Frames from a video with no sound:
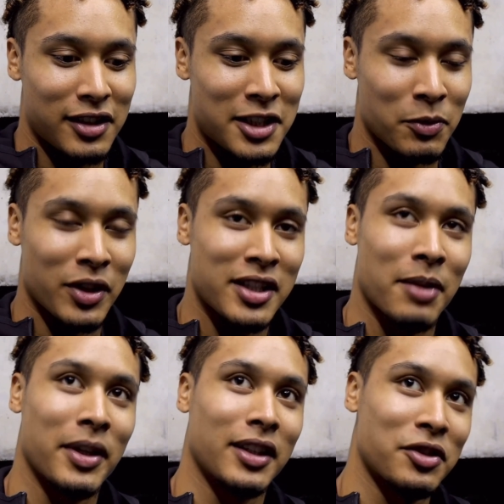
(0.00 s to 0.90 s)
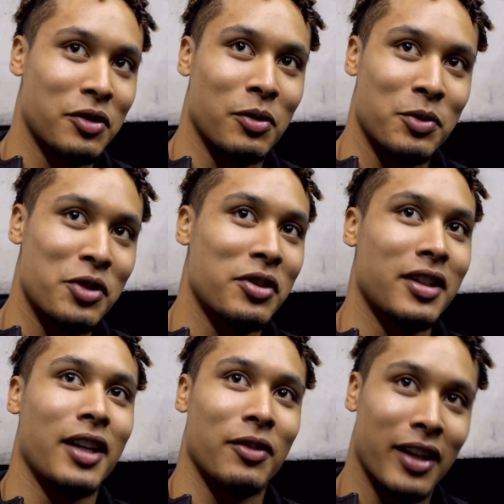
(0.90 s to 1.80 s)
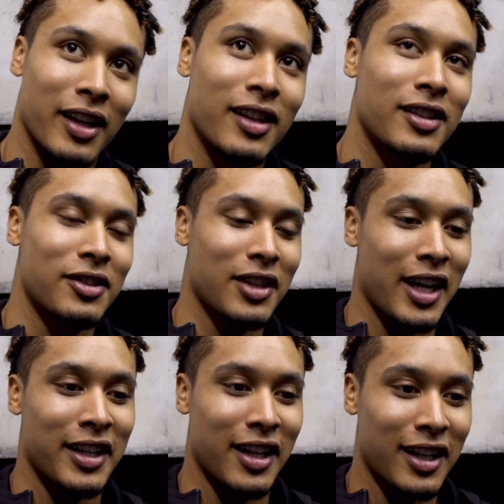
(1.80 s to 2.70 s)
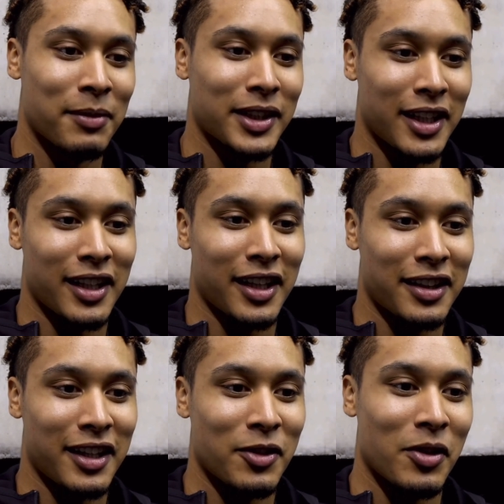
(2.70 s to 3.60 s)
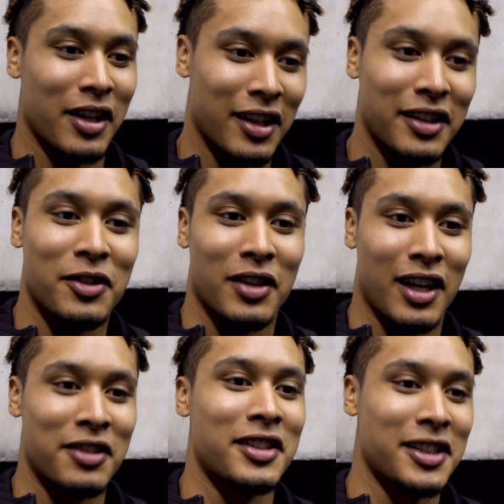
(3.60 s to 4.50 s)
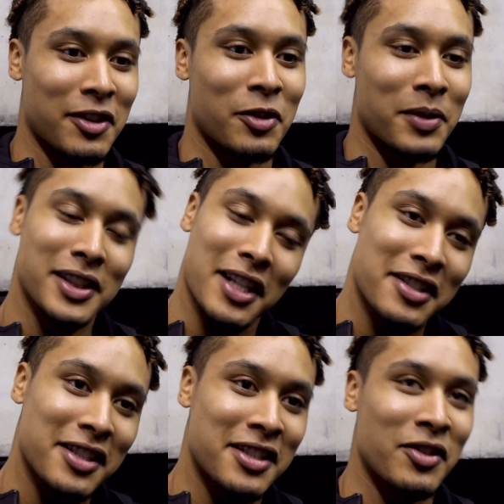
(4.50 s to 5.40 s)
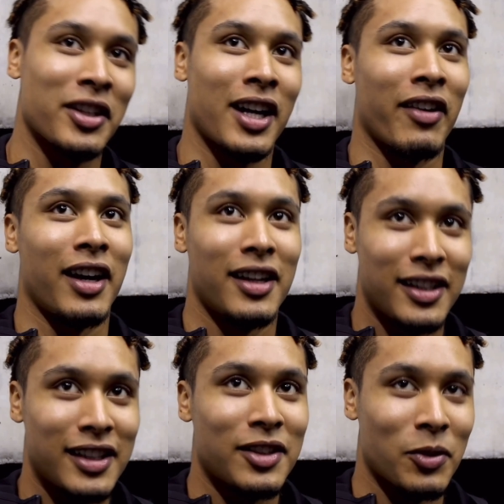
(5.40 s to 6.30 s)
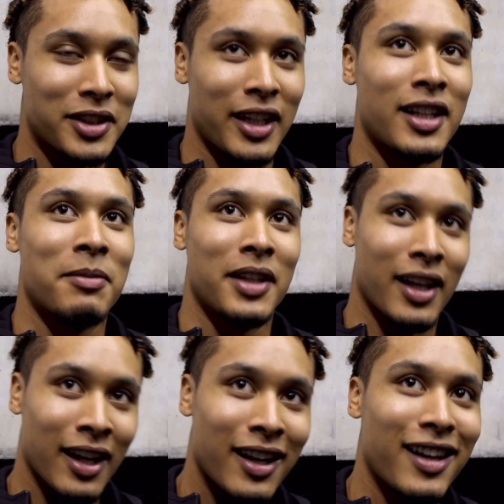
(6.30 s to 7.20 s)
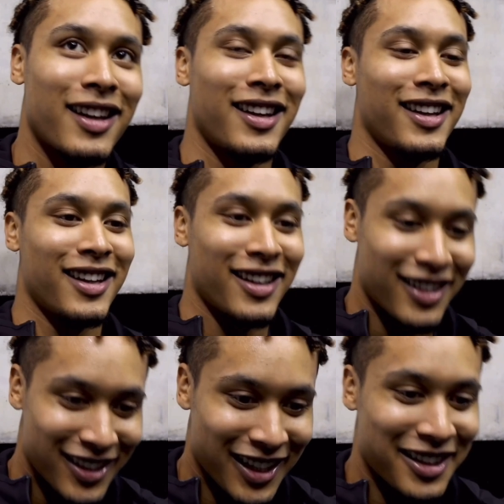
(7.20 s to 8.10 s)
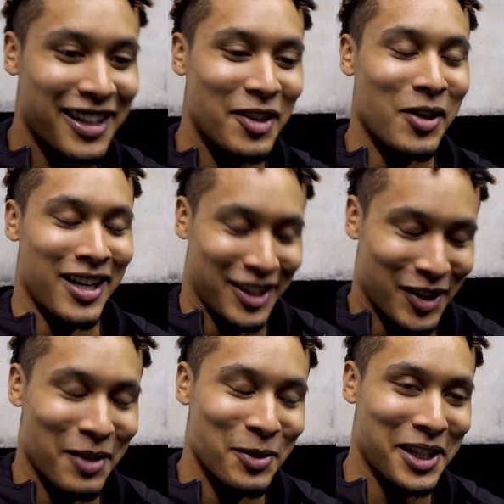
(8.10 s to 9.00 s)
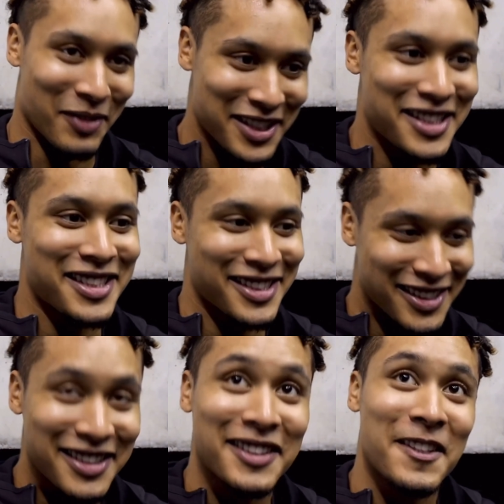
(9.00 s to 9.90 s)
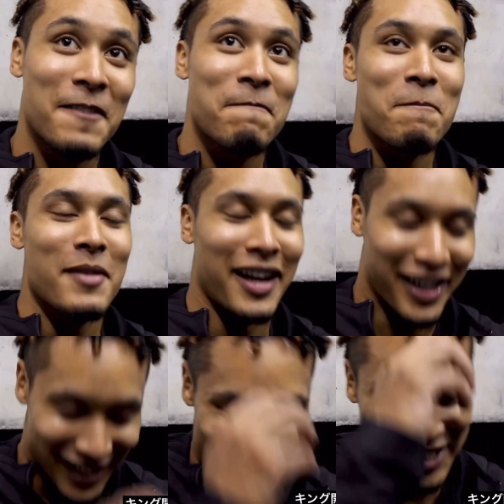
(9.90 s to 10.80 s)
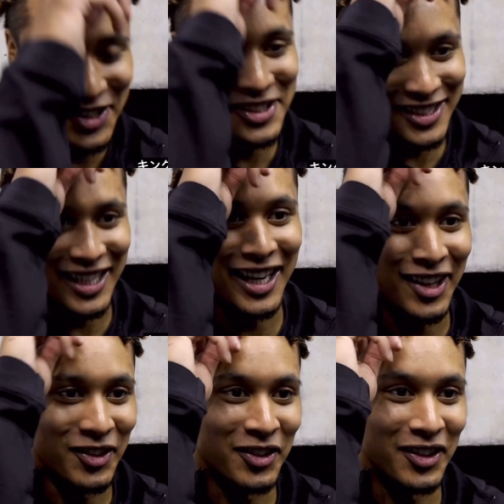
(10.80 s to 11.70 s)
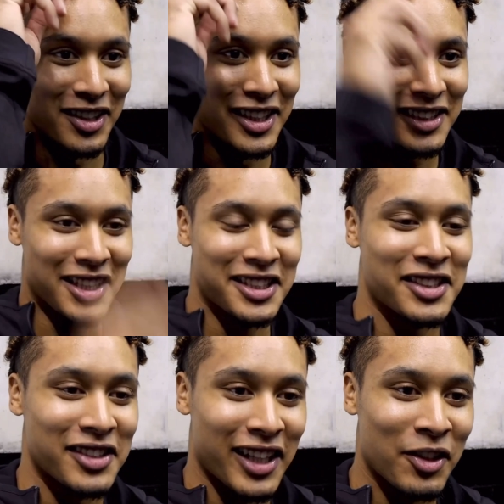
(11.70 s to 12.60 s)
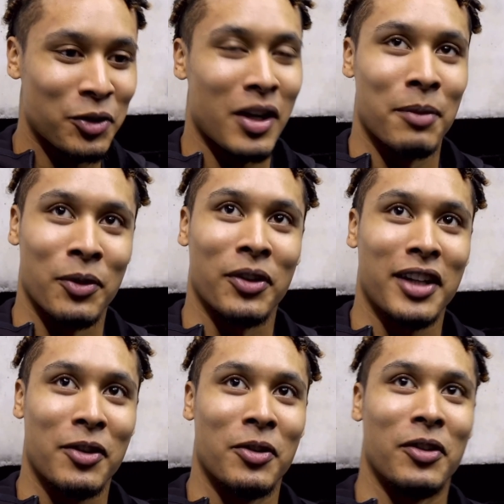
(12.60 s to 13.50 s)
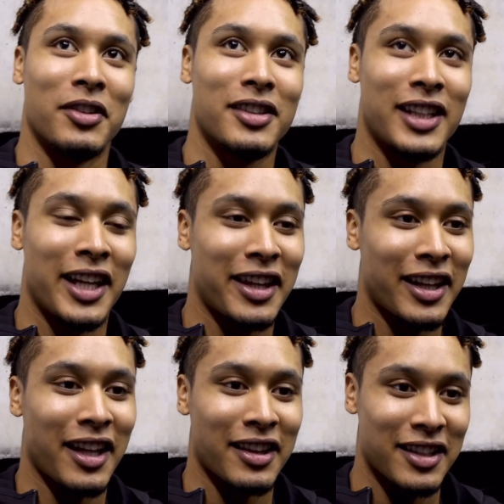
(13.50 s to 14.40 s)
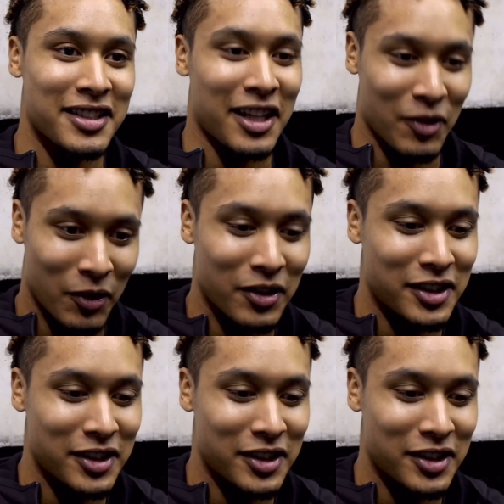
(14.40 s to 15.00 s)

いつも同じ髪型ちょっと面白くないので変えながらまたやっていこうかなっていうのはあるんですけど昨シーズンよりかは抑え気味でやっていこうかなとは思ってます効能から始まってはいそうですねあの昨シーズンは色とかも結構入れてたんですけど